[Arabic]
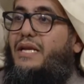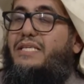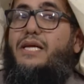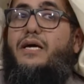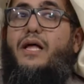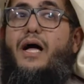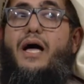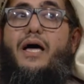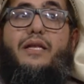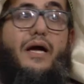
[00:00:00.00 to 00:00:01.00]
الناس
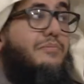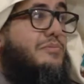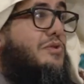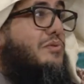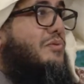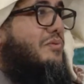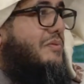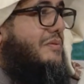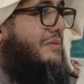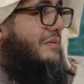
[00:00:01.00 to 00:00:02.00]
يقرأها أنعمت
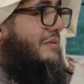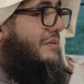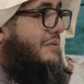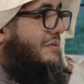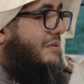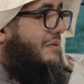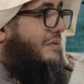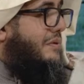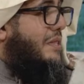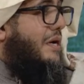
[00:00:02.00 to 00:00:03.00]

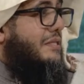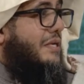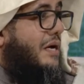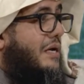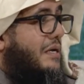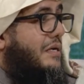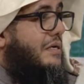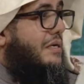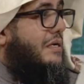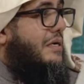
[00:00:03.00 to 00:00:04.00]
هذا خطأ
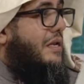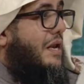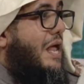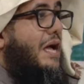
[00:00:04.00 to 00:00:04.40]
حرف المعنى